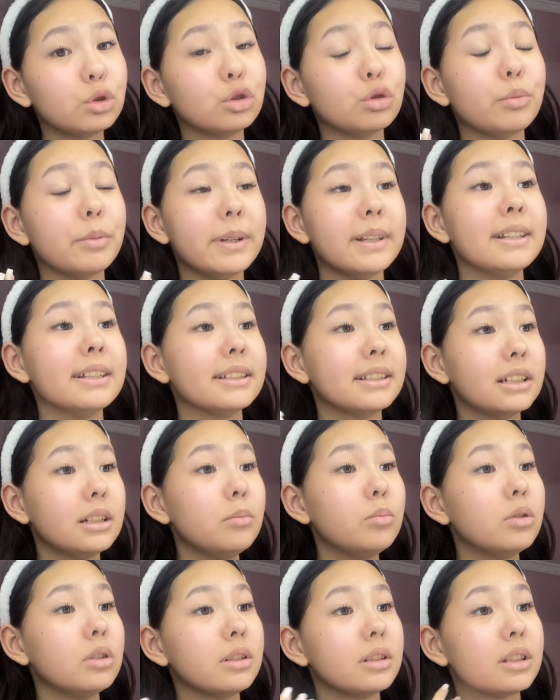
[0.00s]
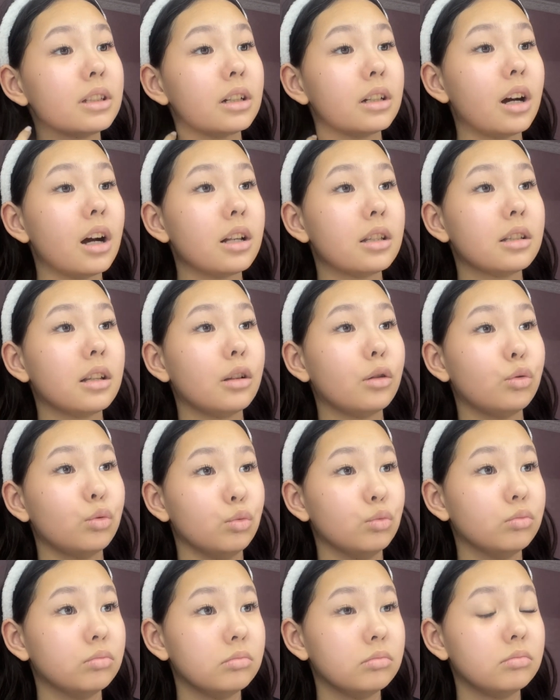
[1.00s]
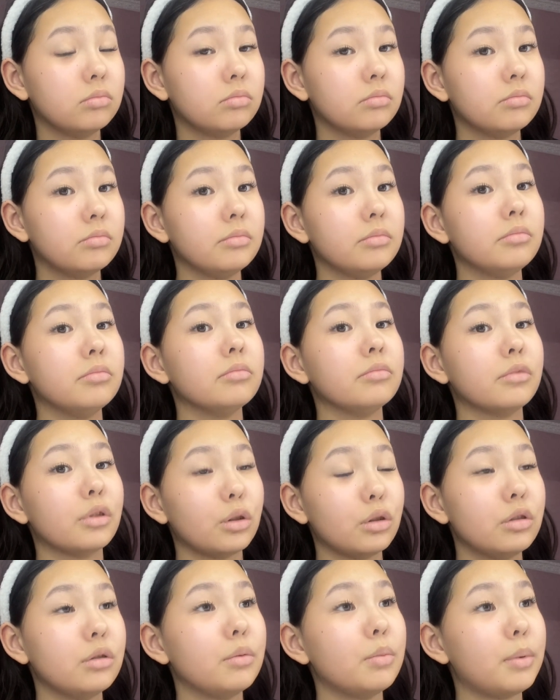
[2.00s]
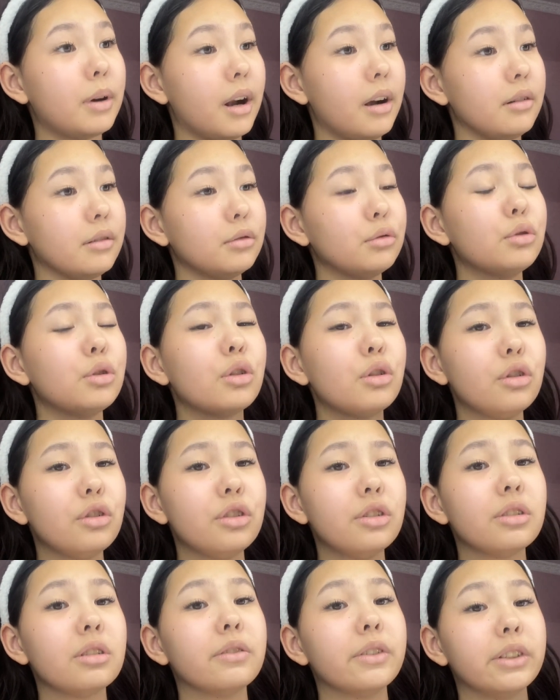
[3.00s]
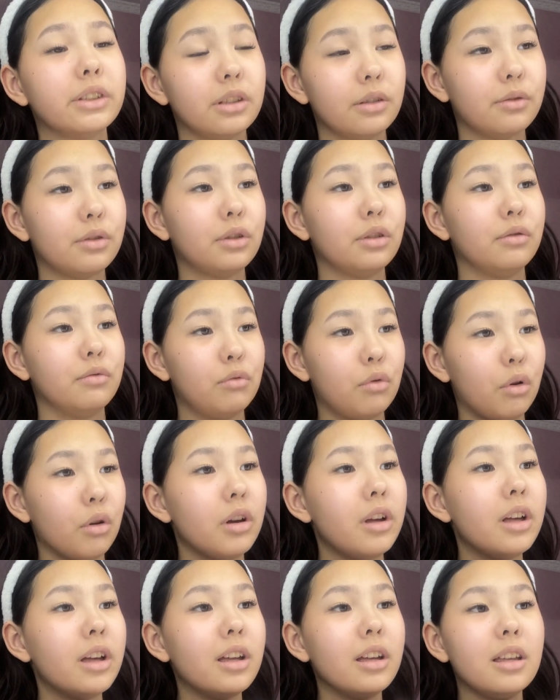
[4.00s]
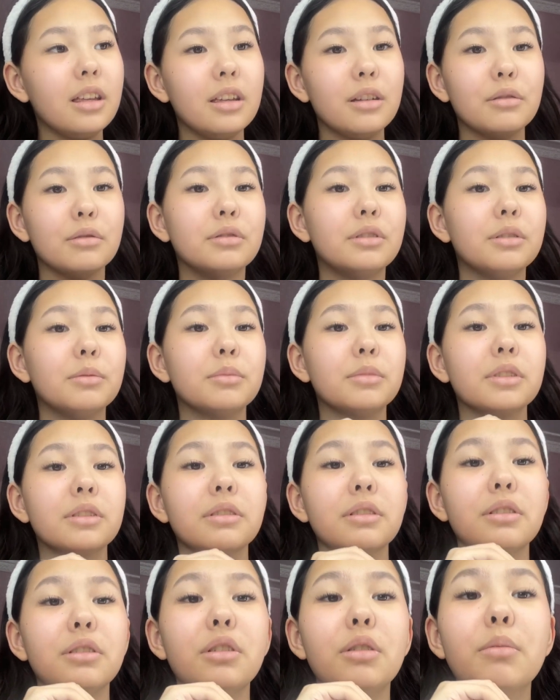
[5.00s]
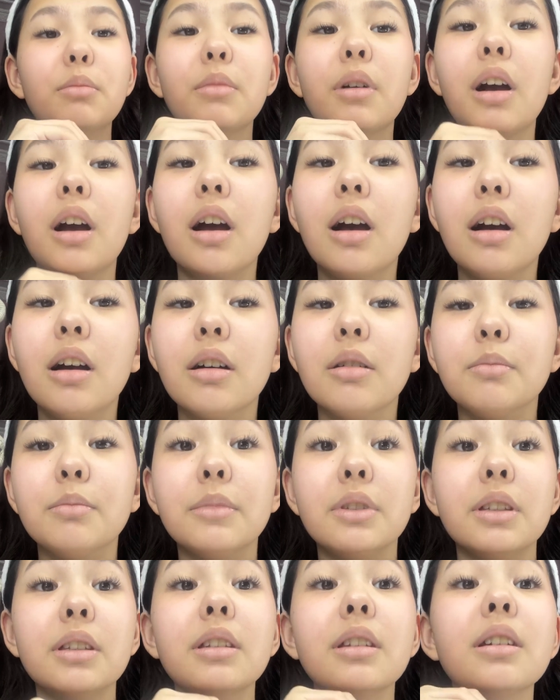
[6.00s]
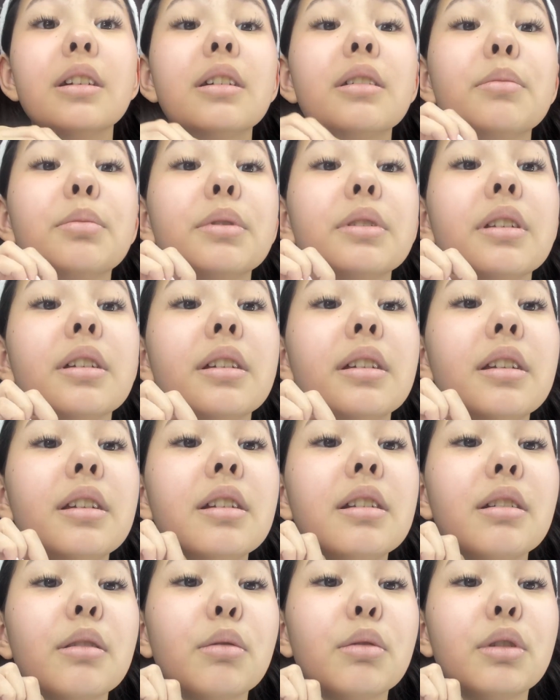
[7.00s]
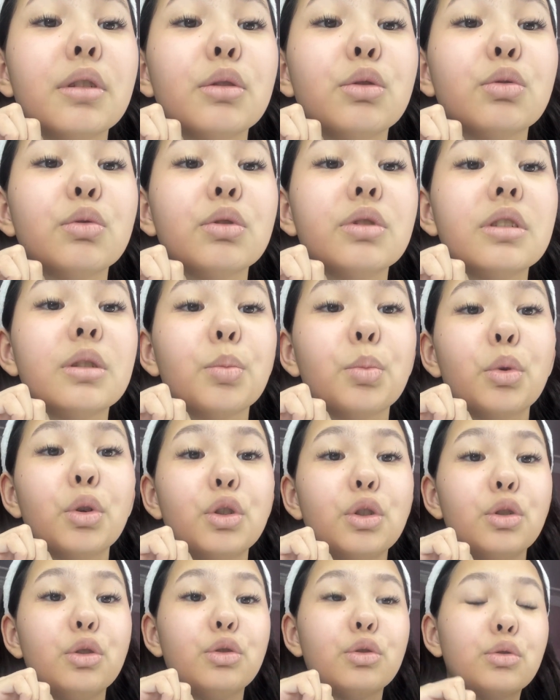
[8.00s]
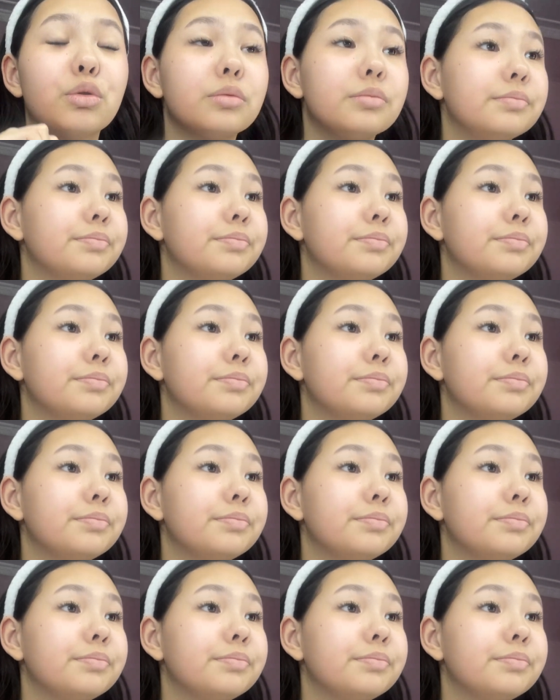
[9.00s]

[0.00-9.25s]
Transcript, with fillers: что у моей сестры было строга вроде правильно. Ну, короче, сватовство. И вот именно на нем мне подарили вот эту вот цепочечку.